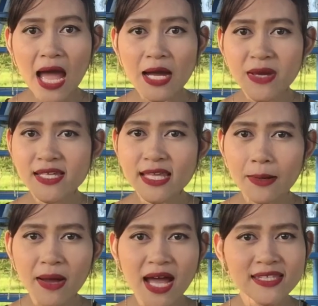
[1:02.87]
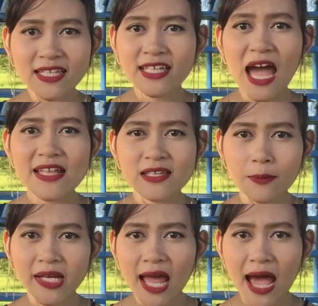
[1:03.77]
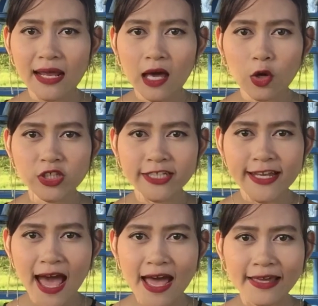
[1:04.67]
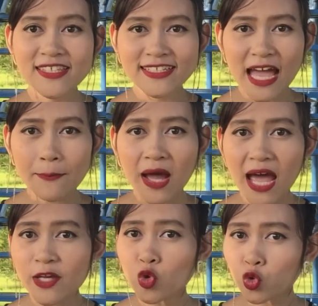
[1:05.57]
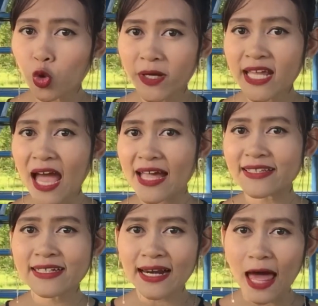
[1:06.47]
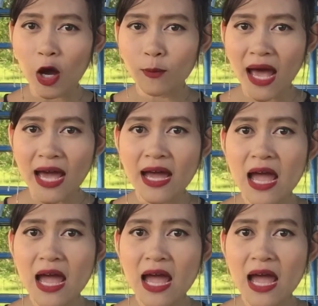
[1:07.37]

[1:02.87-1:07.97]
หากไม่สามารถจัดการกับปัญหาเหล่านี้ได้ จะทำให้ทุกๆปัญหาที่กล่าวมา